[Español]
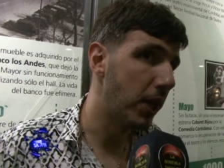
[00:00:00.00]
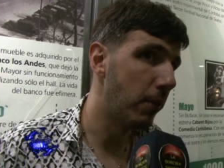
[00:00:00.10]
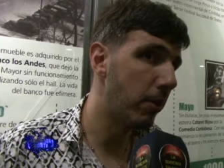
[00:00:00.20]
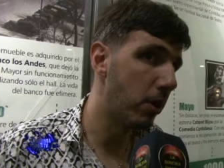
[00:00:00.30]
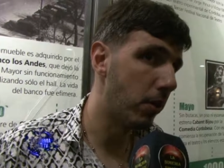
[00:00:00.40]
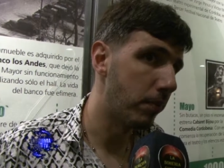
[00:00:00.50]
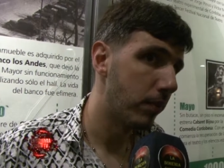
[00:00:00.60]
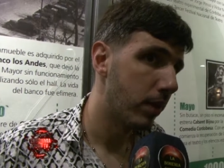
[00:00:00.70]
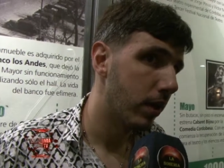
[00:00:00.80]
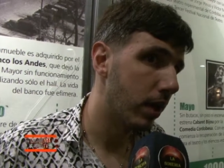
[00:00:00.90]
bueno,
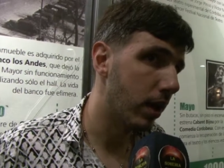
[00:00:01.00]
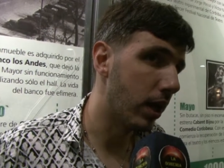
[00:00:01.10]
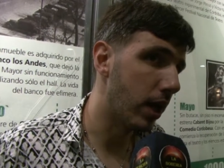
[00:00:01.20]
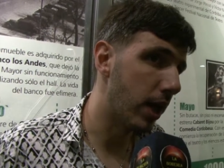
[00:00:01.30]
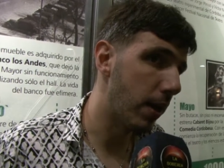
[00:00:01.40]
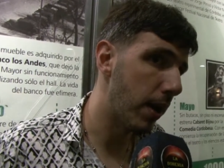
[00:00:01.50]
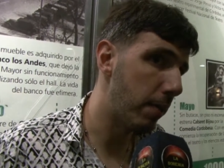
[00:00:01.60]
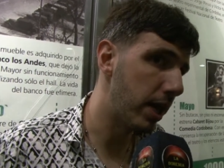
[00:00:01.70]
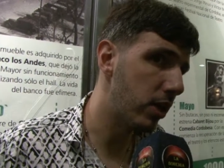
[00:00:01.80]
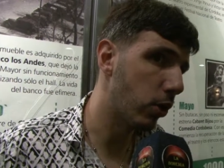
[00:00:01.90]
eh,
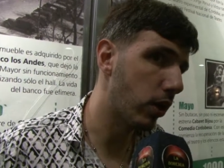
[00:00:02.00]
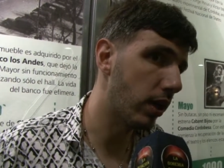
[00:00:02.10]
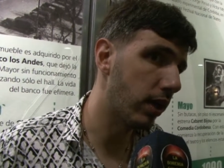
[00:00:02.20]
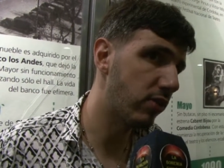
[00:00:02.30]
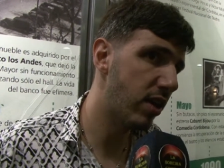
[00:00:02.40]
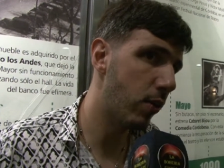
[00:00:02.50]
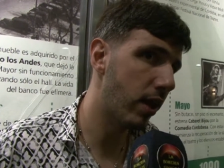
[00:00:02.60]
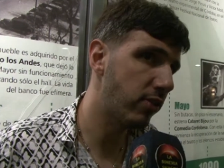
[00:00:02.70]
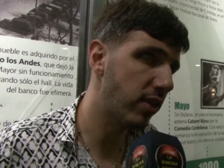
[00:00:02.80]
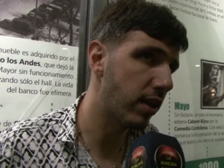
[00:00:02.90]
esperando que, sea un
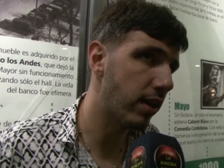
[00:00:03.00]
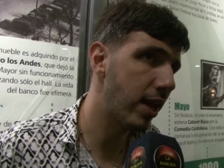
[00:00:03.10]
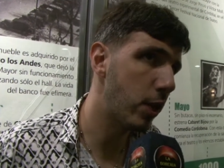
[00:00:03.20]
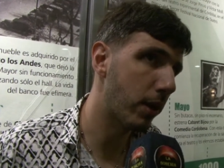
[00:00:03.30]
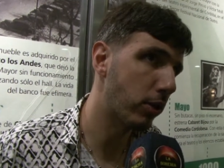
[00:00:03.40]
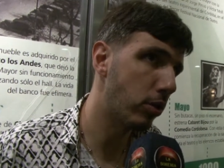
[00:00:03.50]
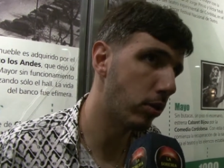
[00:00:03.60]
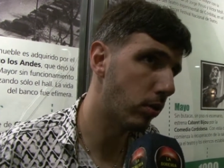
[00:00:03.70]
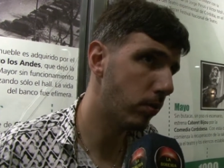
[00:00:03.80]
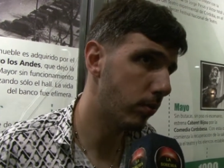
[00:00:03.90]
gran cierre del año para todos, ¿no?